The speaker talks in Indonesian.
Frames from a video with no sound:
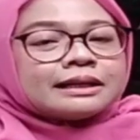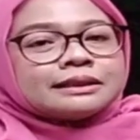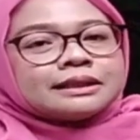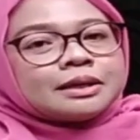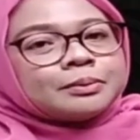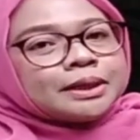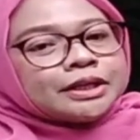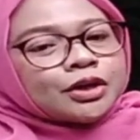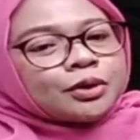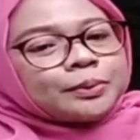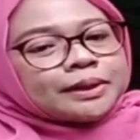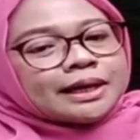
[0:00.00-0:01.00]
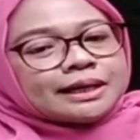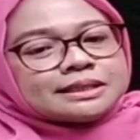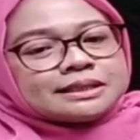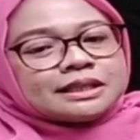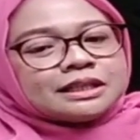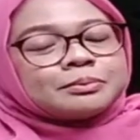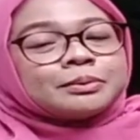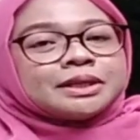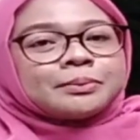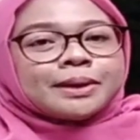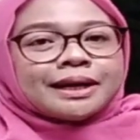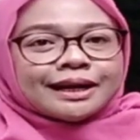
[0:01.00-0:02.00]
Dan beliau berhasil
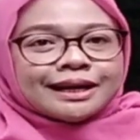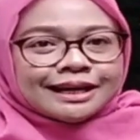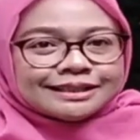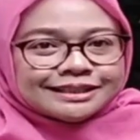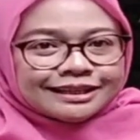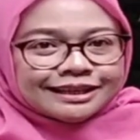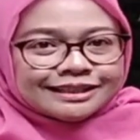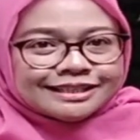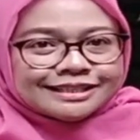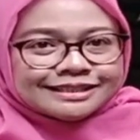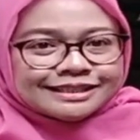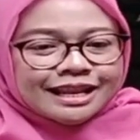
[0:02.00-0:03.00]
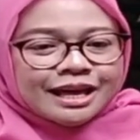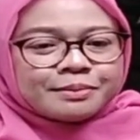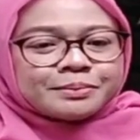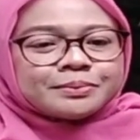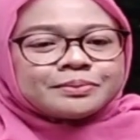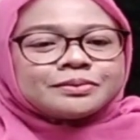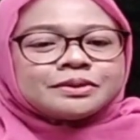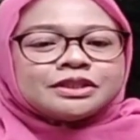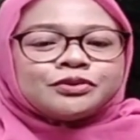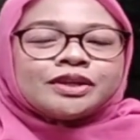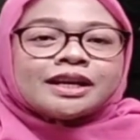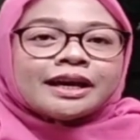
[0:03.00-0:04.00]
menyebarkan ajaran Islam
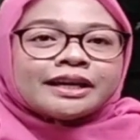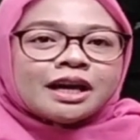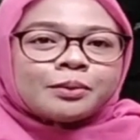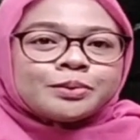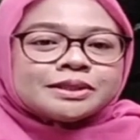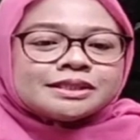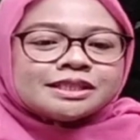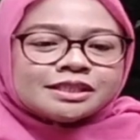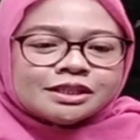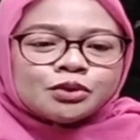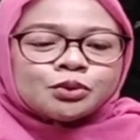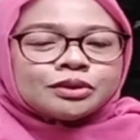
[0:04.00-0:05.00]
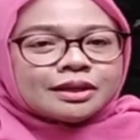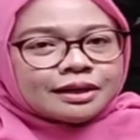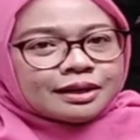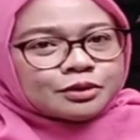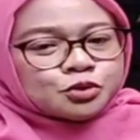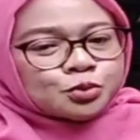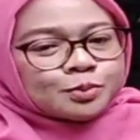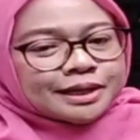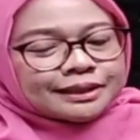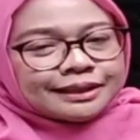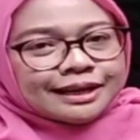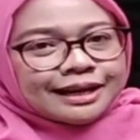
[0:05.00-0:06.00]
di wilayah pesisir utara
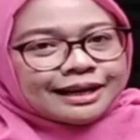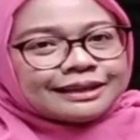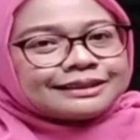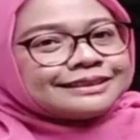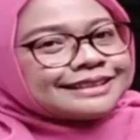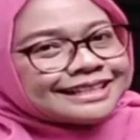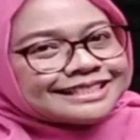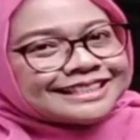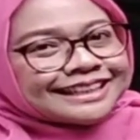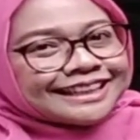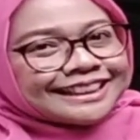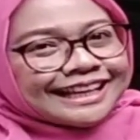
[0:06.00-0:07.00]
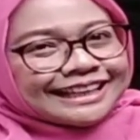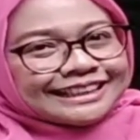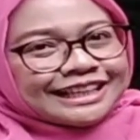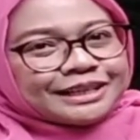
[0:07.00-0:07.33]
Sumatera dan sekitarnya.